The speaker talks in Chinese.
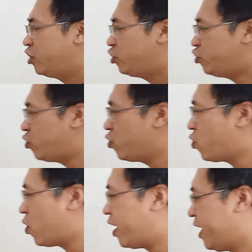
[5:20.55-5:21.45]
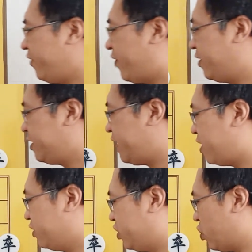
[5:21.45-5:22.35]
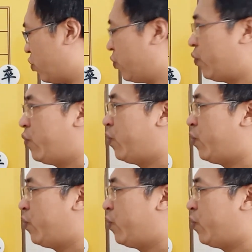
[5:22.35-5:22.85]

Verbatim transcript: 如果黑方这样走，